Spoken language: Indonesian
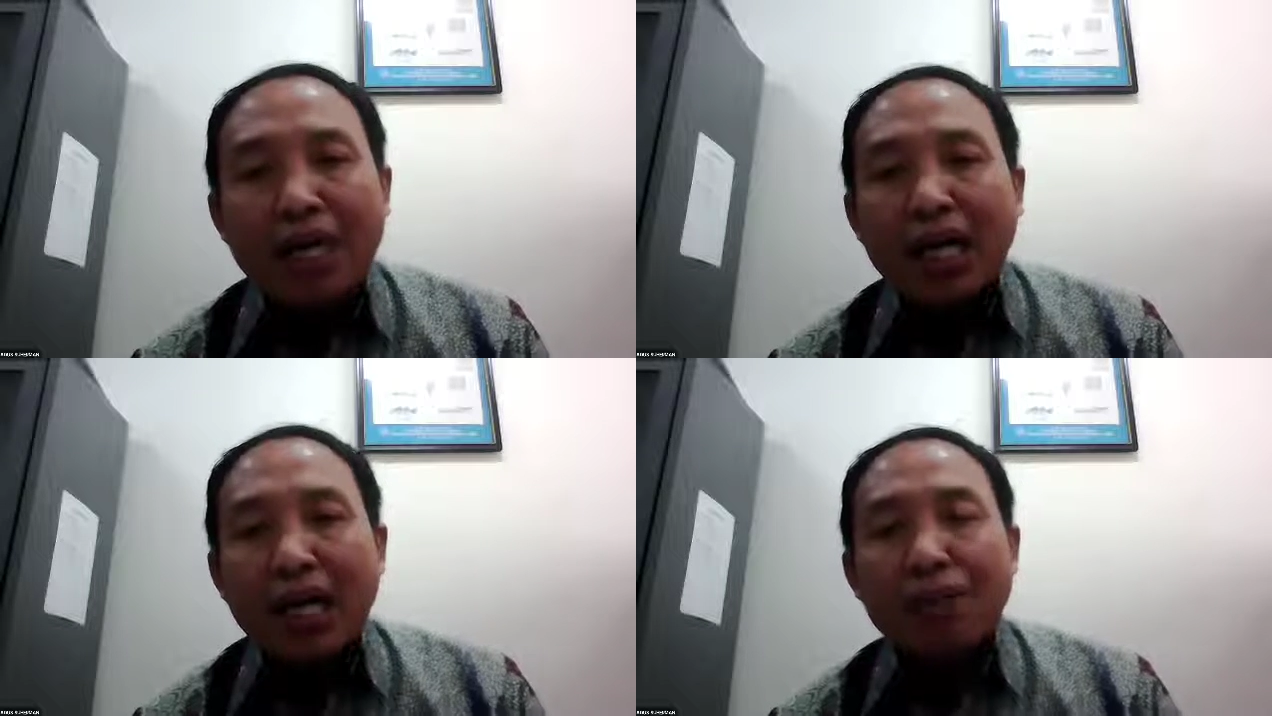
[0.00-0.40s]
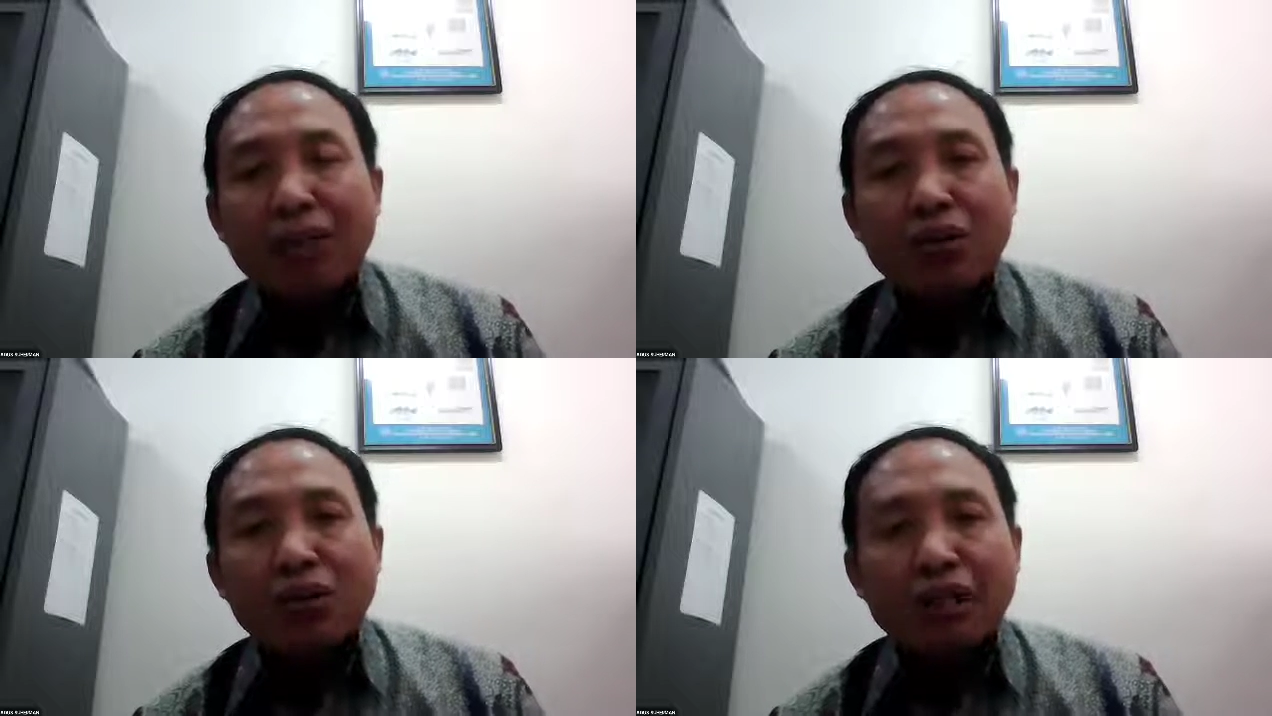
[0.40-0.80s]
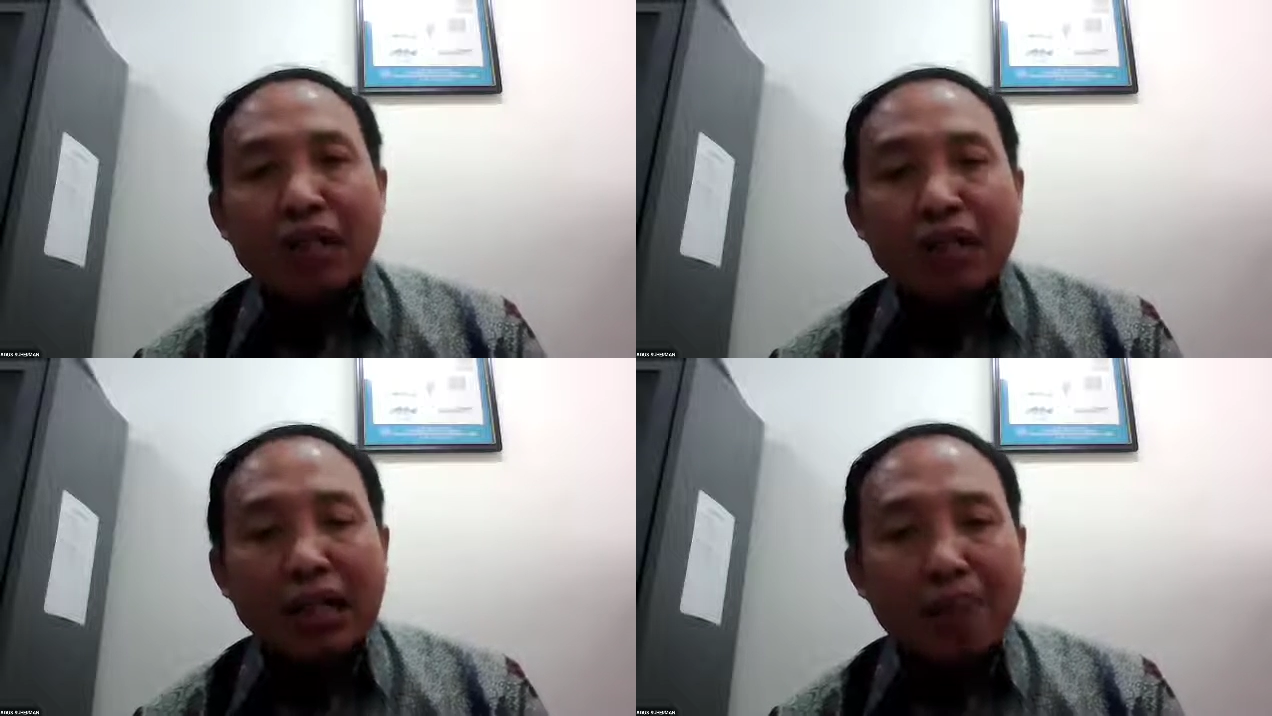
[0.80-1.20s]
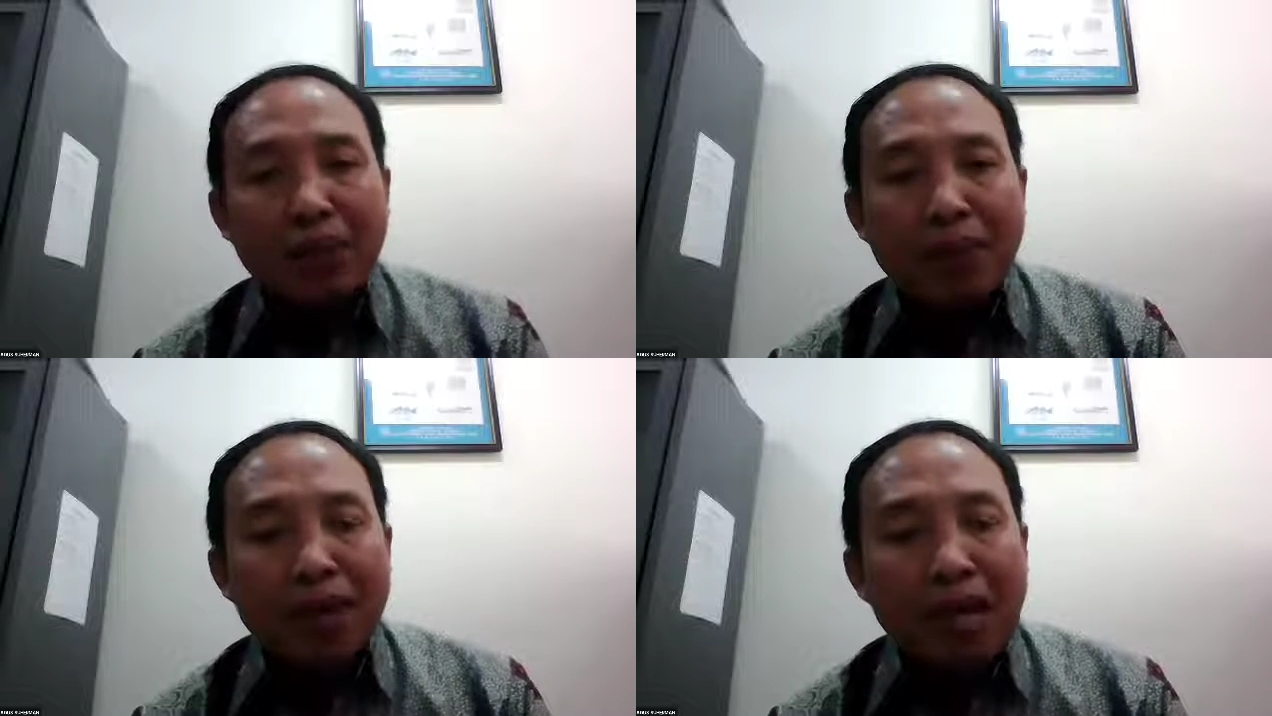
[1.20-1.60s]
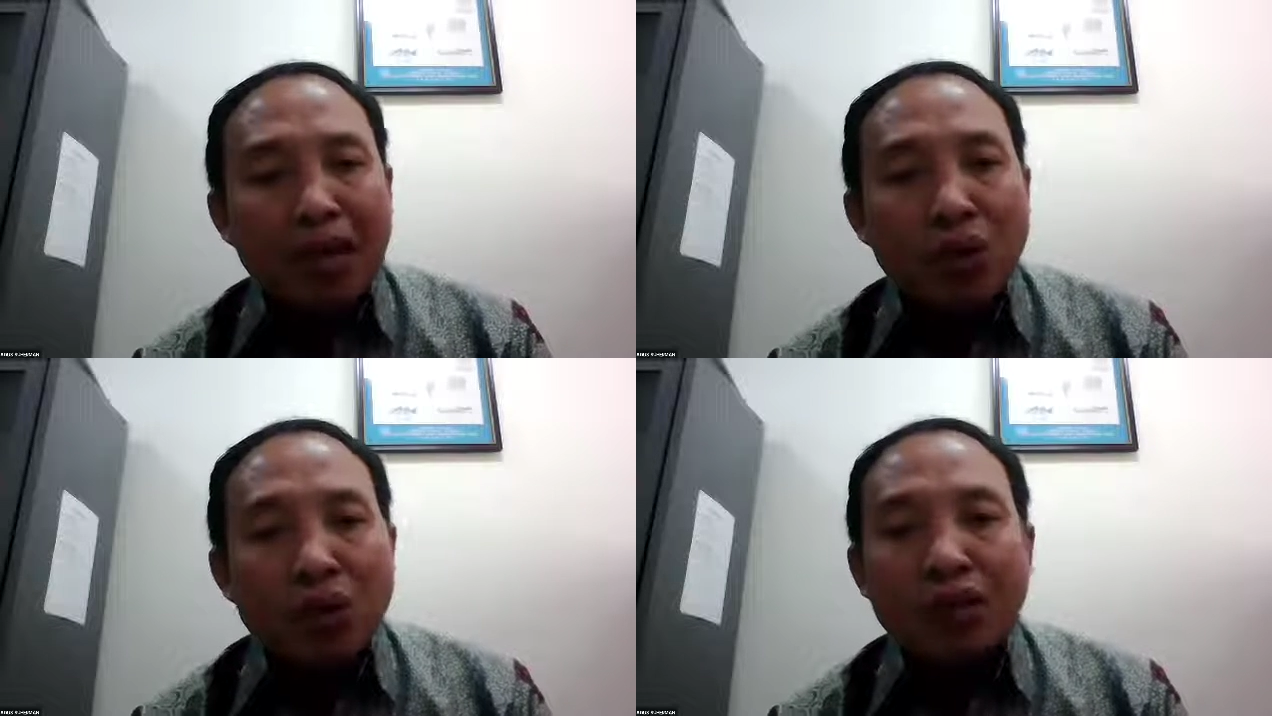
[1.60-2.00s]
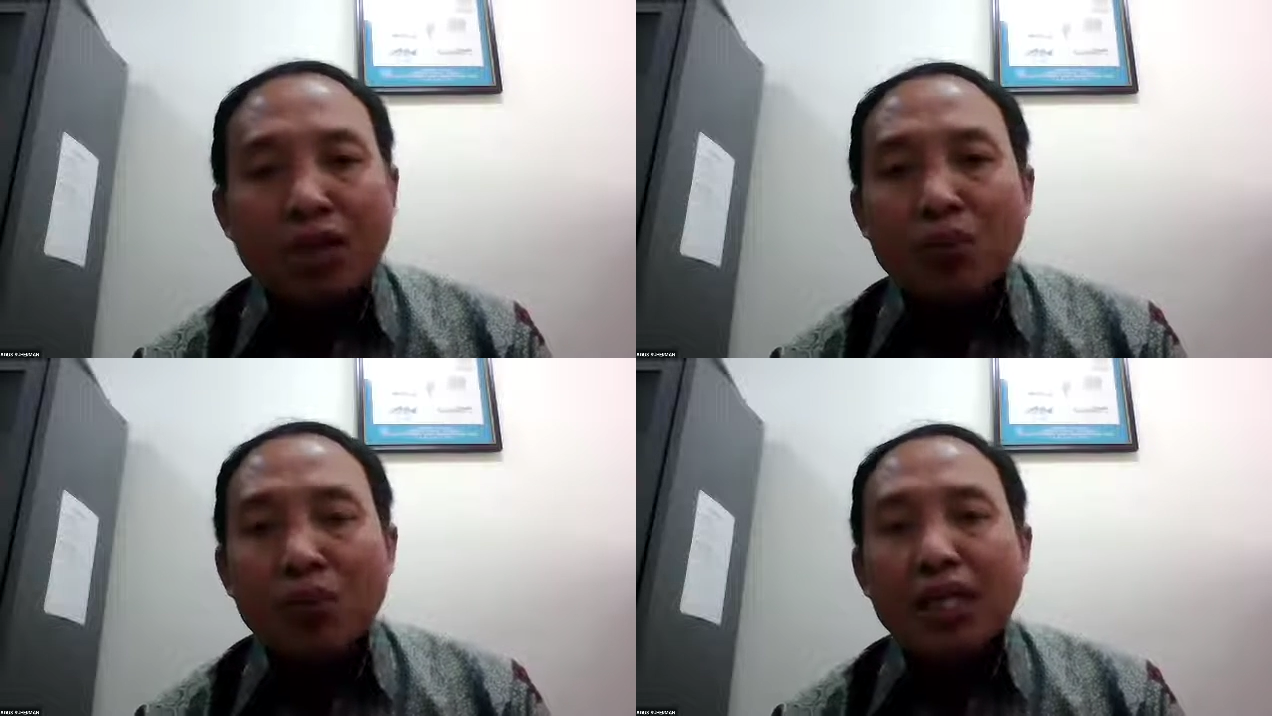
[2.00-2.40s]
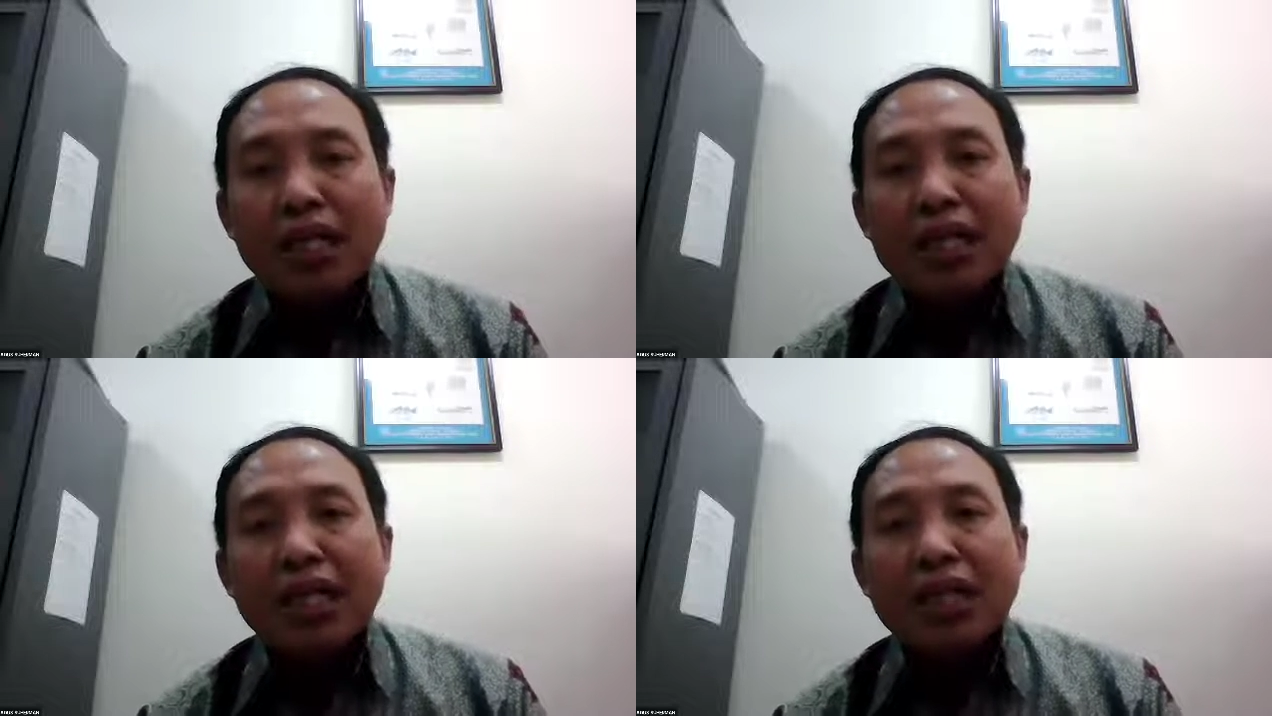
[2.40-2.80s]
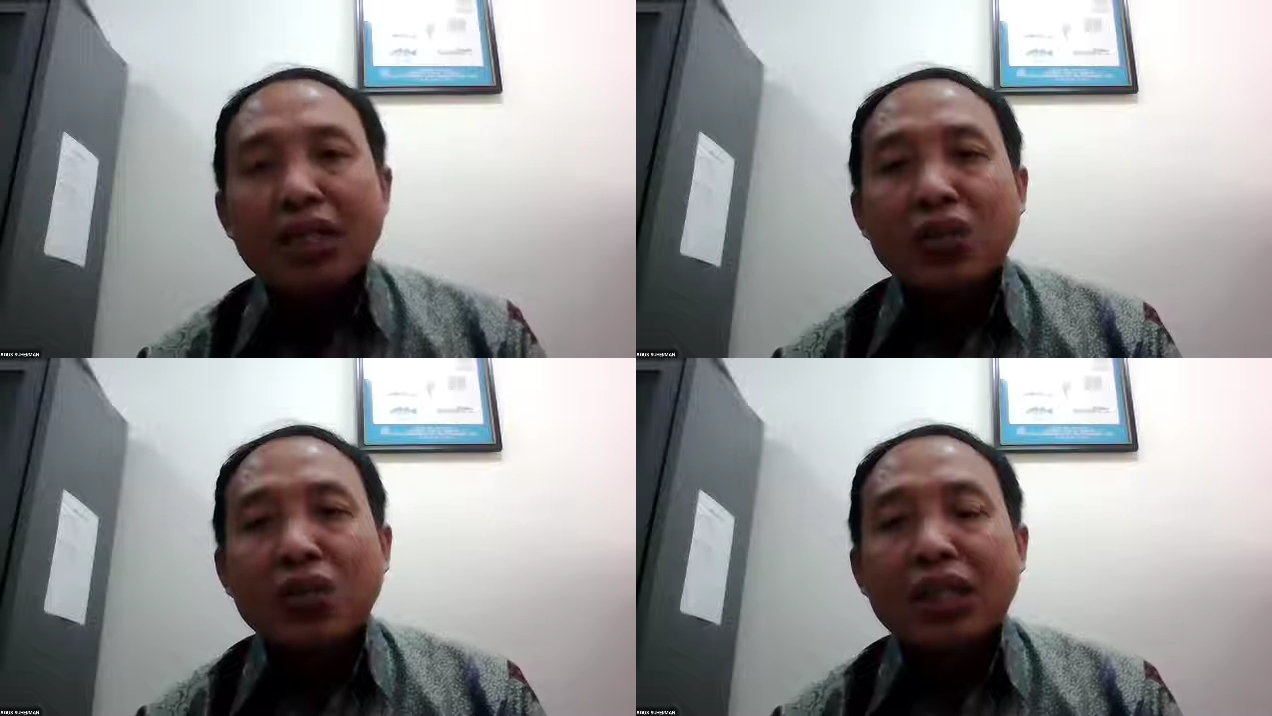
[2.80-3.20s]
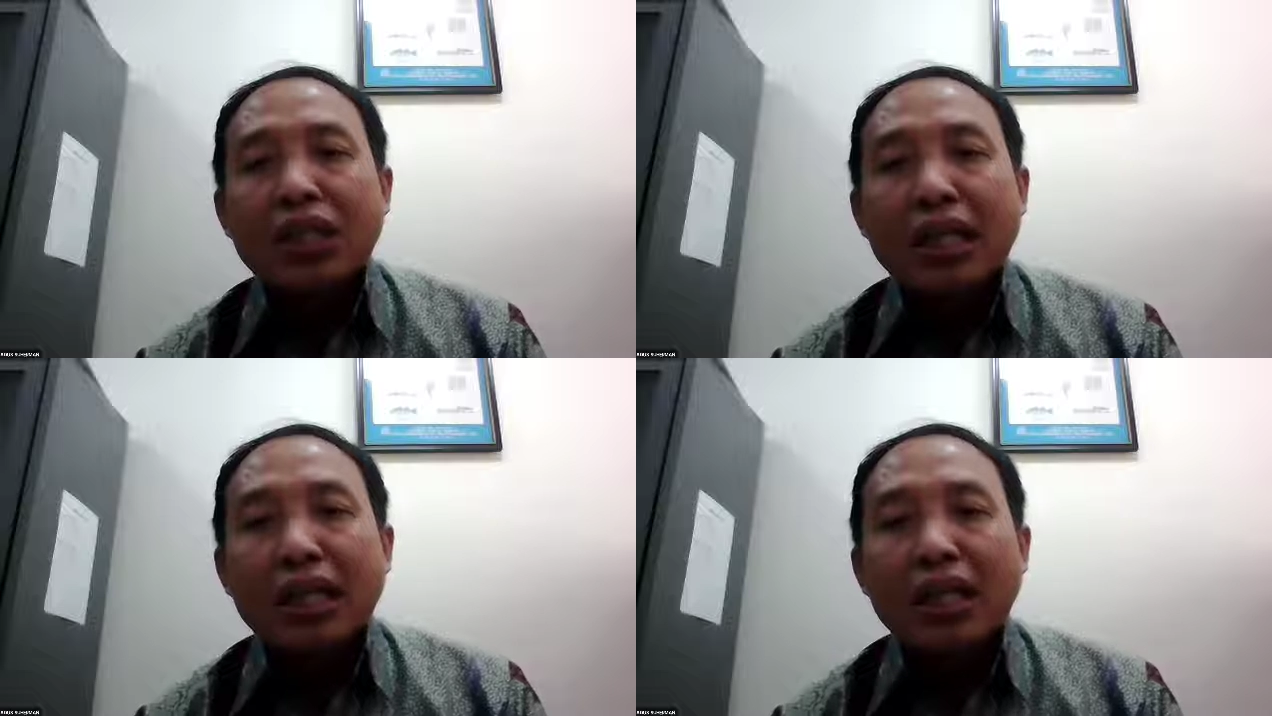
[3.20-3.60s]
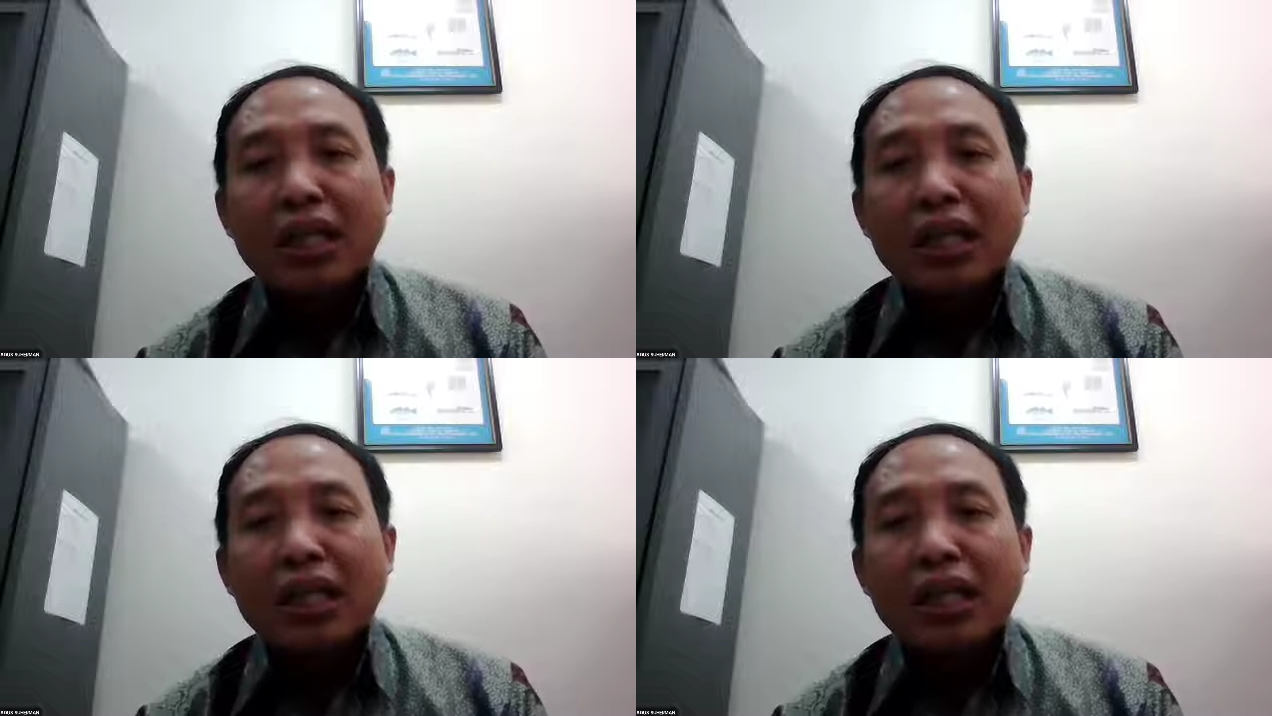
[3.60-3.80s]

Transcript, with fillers: ada kapal kuri, kapal pengangkut, kemudian ada kategori e,